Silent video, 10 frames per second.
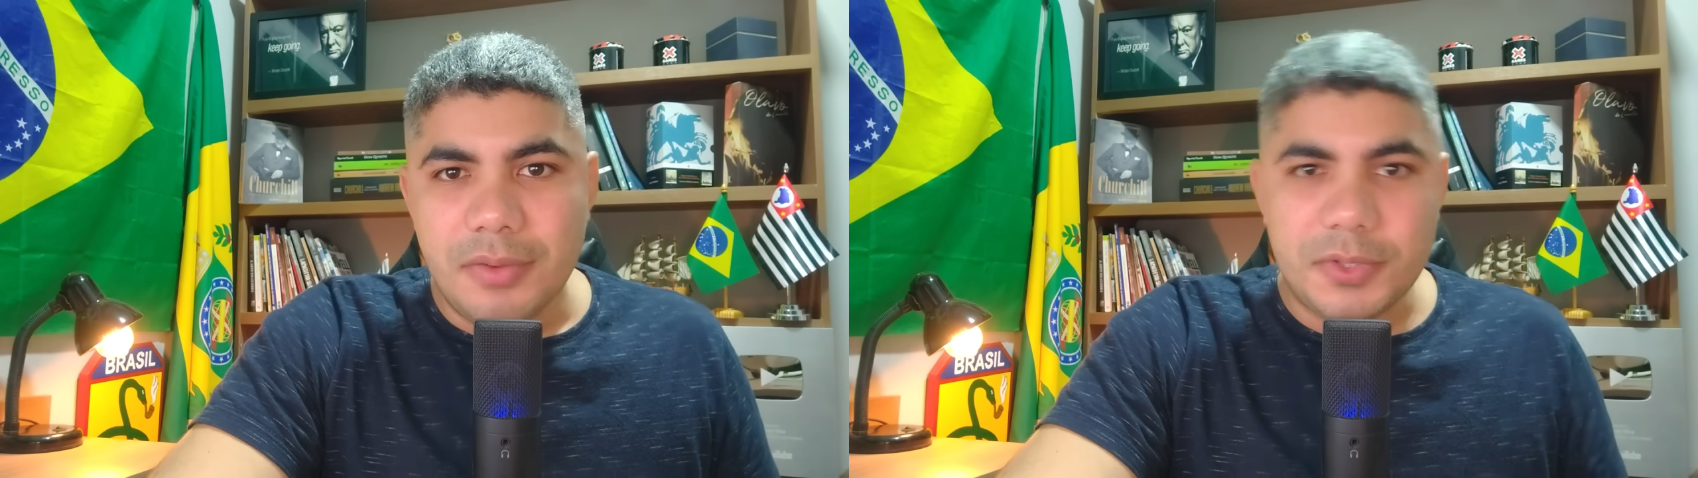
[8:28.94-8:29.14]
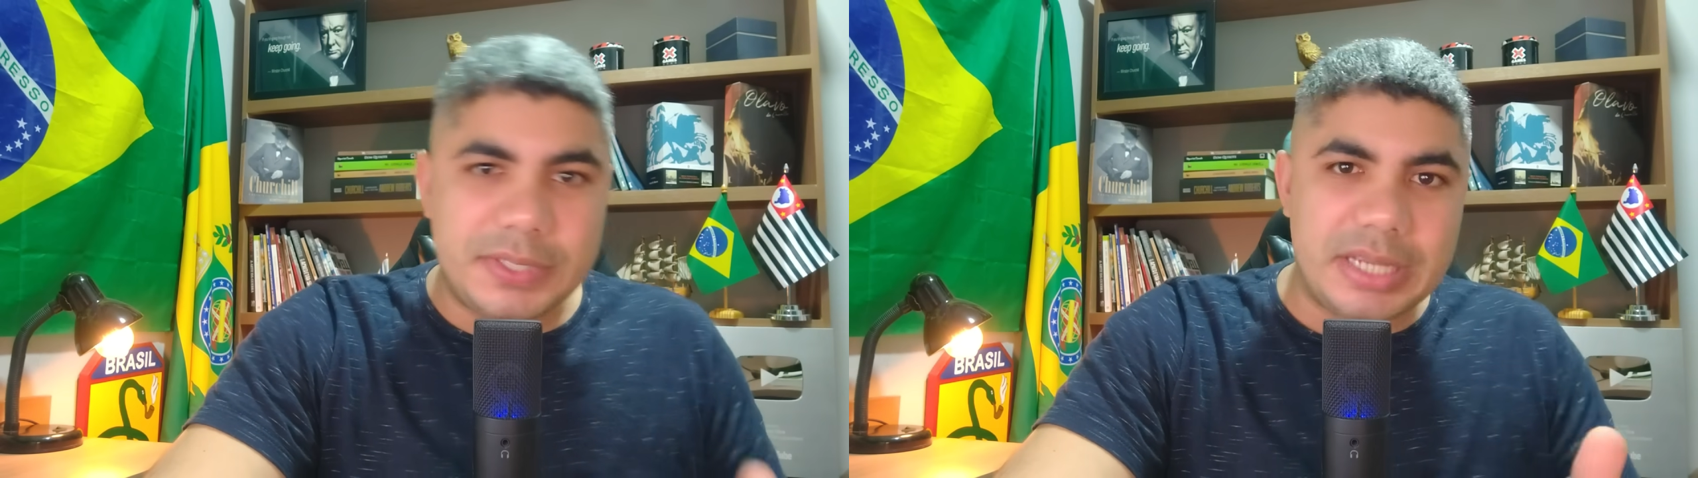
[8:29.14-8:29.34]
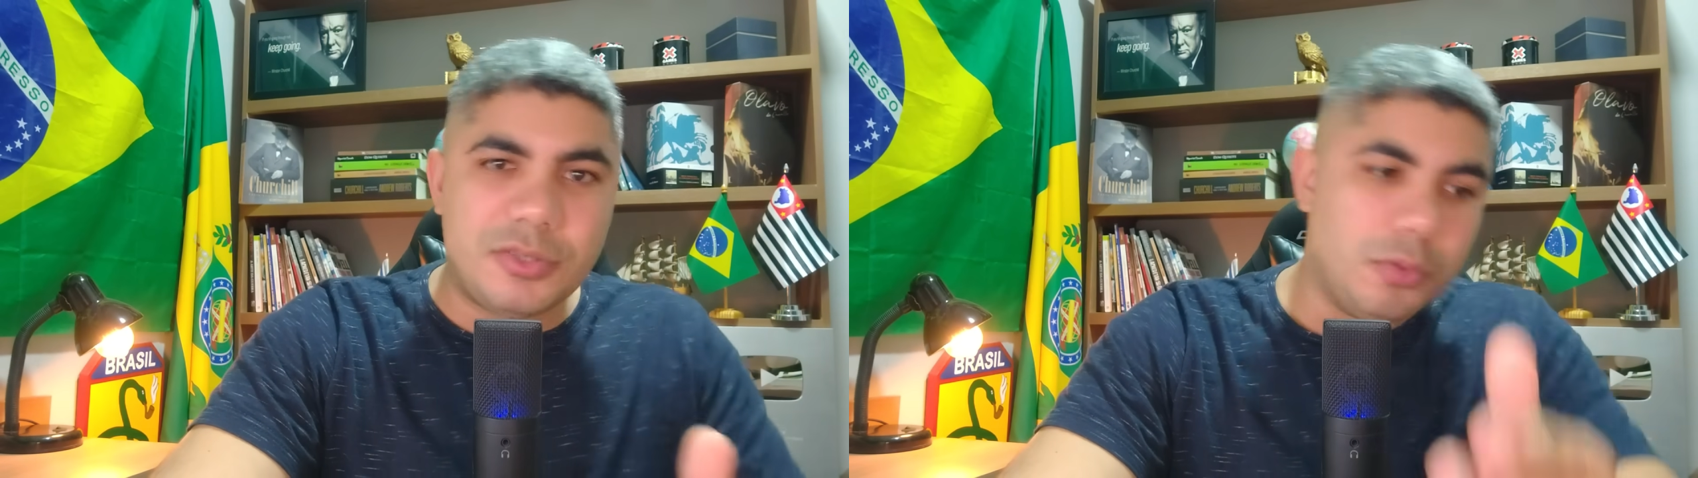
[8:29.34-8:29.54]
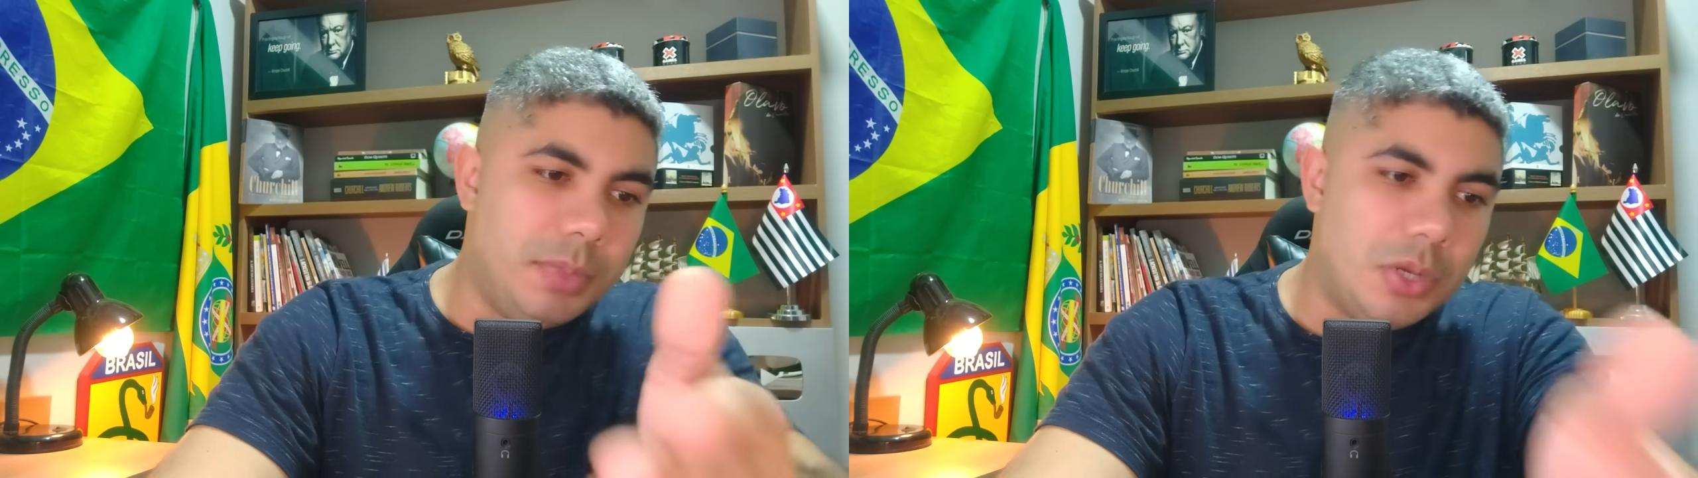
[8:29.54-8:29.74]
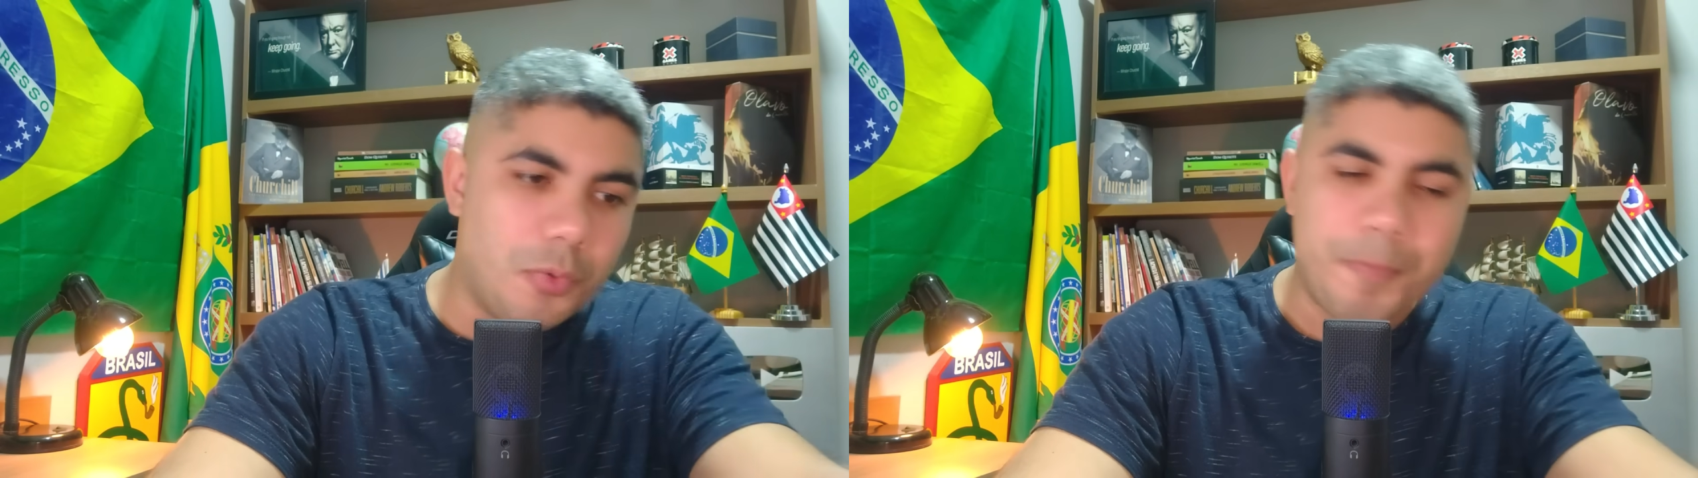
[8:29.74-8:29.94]
Você
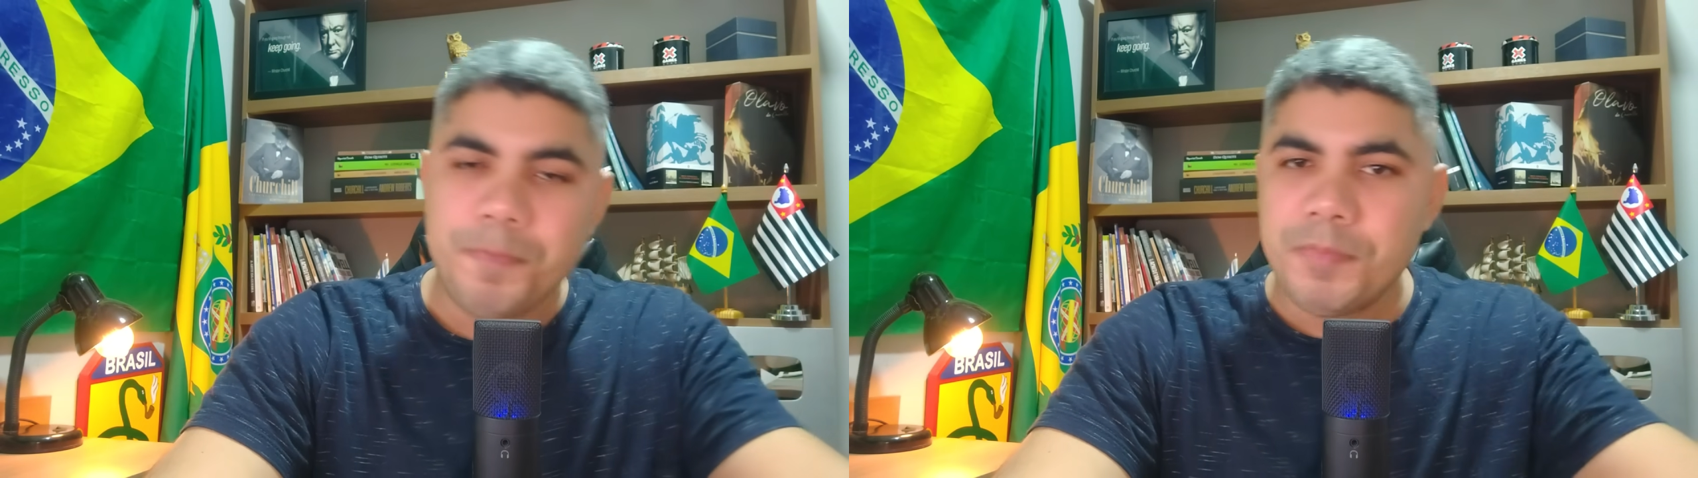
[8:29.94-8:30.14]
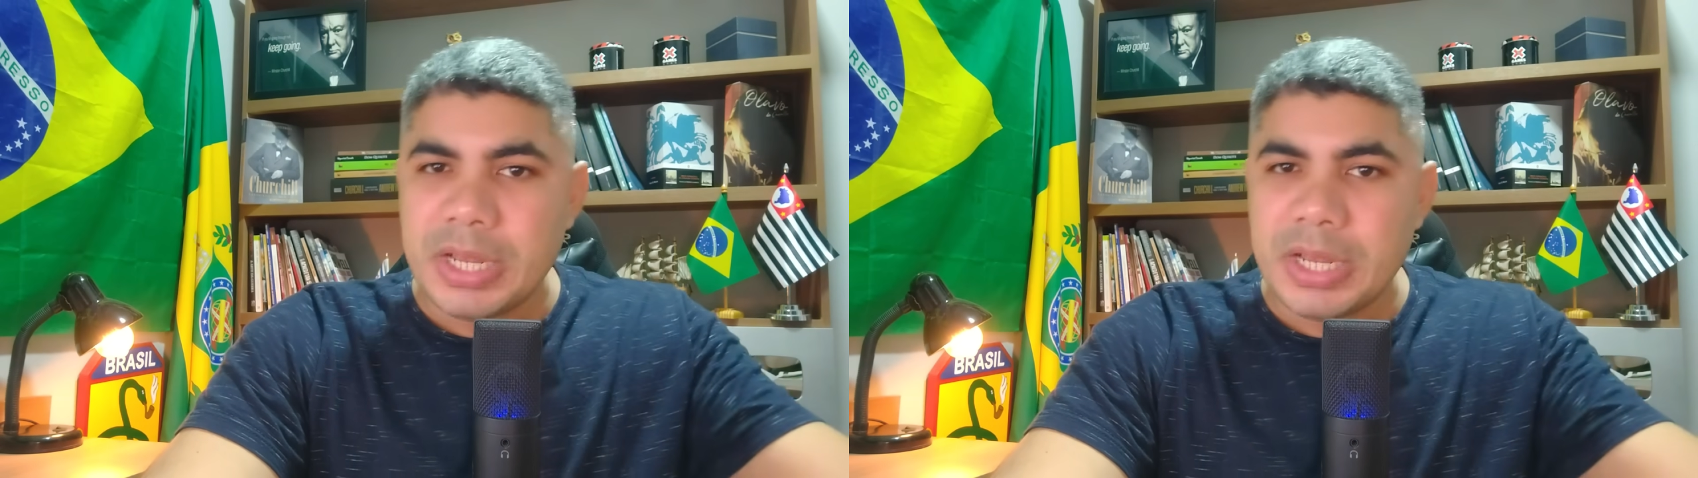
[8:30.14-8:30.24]
assumiu,